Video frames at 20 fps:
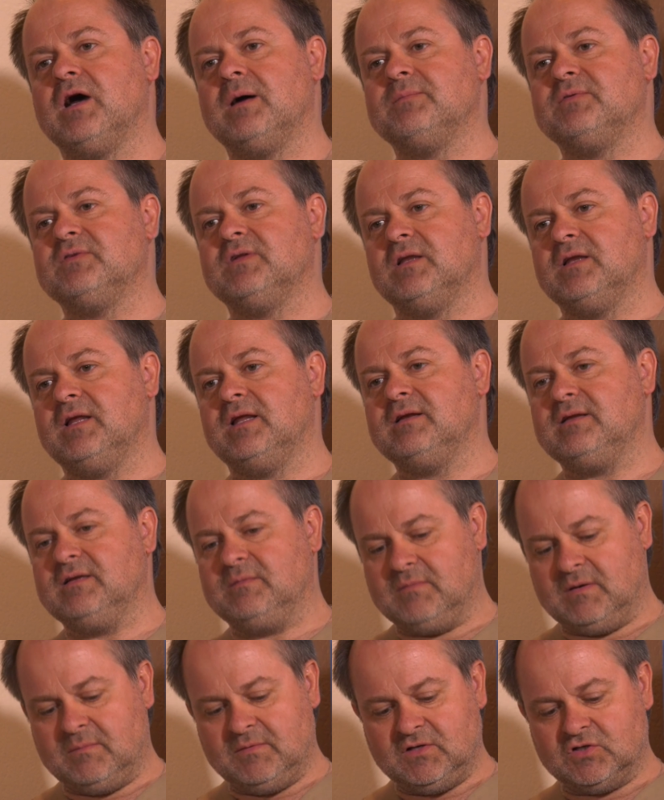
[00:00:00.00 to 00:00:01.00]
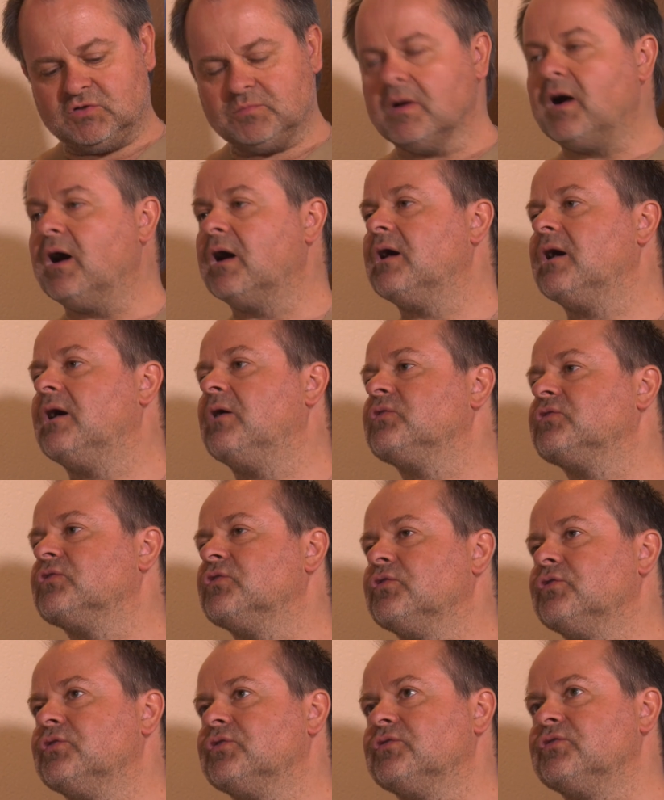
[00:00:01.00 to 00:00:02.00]
haben sie dann endlich mal mit der Sprache
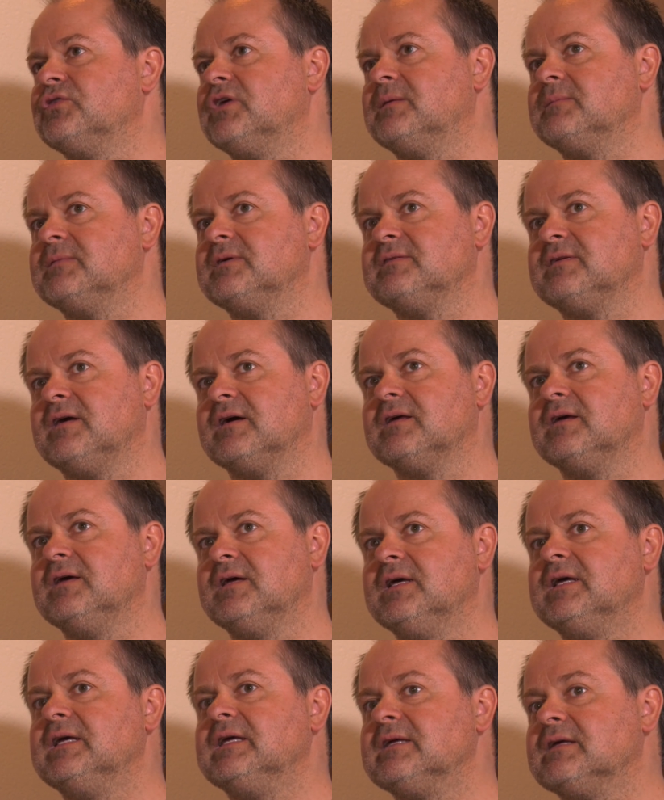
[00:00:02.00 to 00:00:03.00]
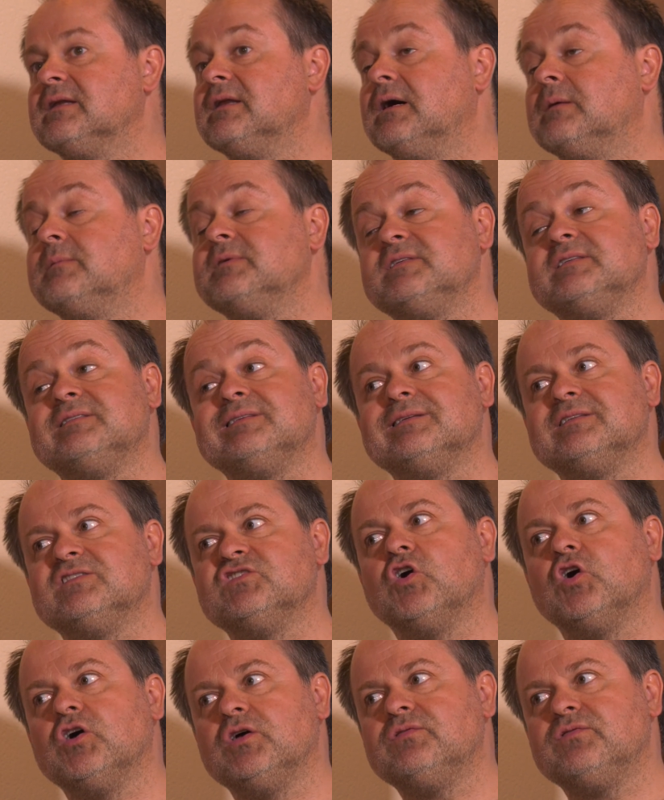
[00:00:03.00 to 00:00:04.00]
rausgerückt und haben gesagt, ich glaube, Sie sind
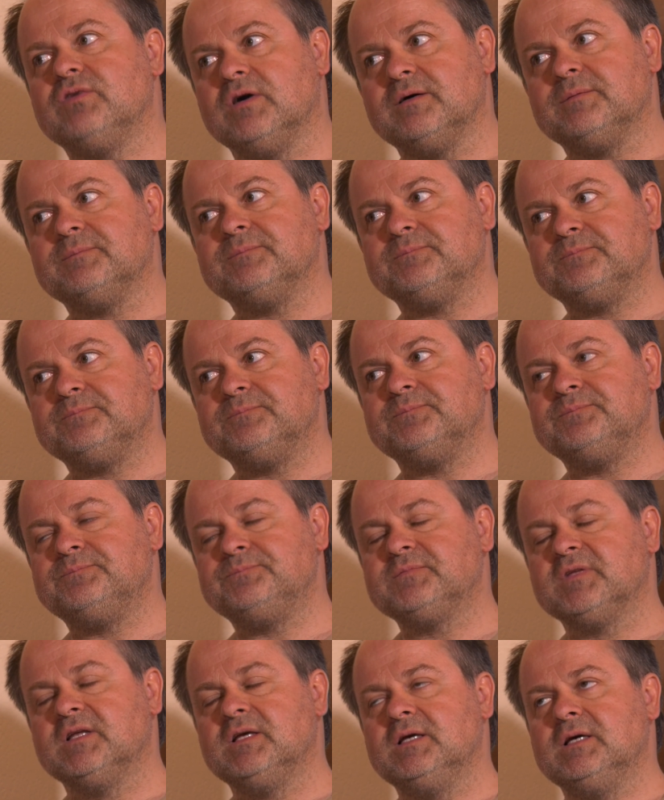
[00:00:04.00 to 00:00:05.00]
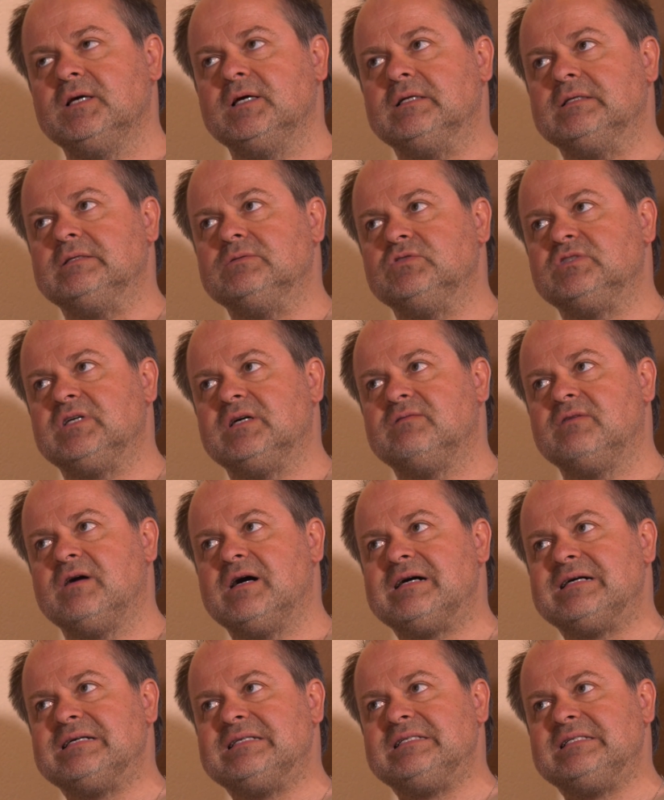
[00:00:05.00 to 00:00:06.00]
Säufer. Hm? Und da
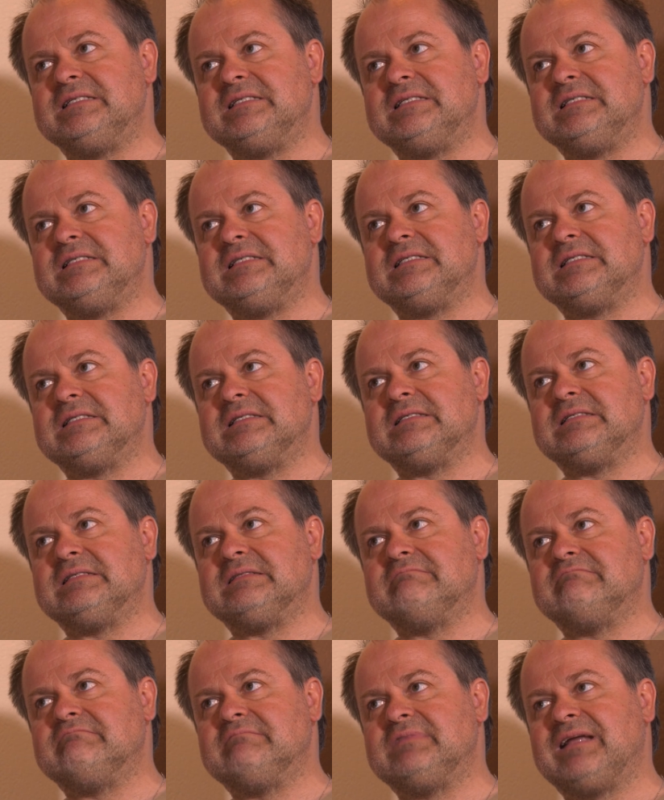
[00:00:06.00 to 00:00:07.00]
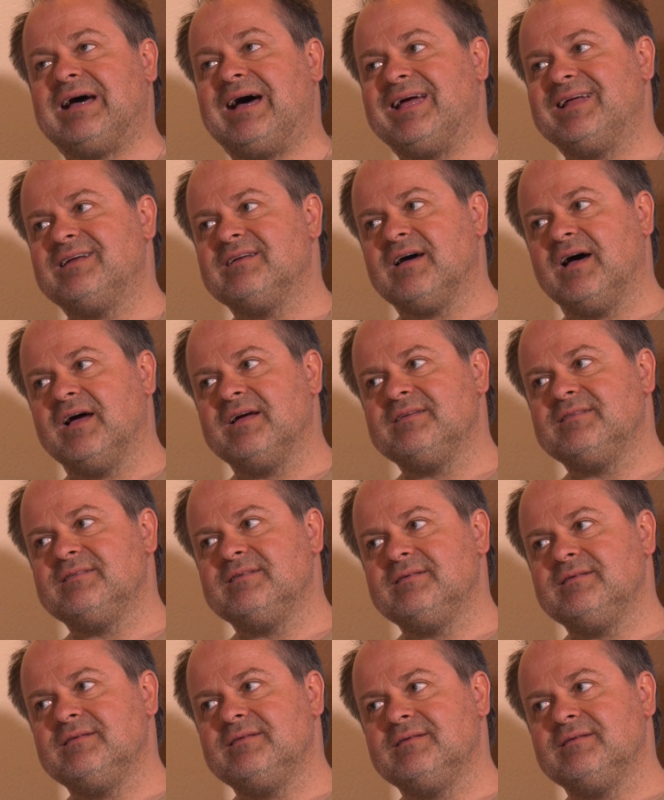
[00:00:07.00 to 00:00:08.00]
war ich
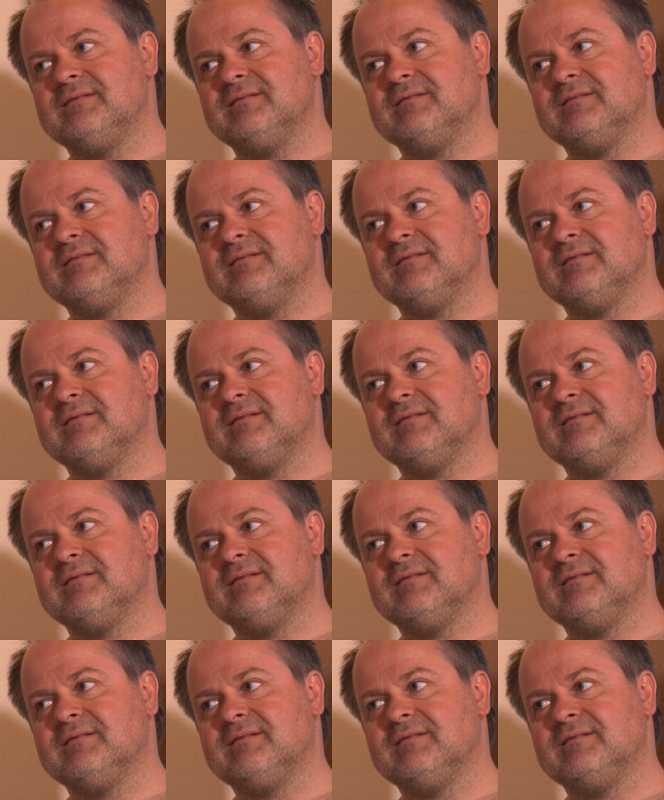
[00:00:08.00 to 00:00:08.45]
33. Hm.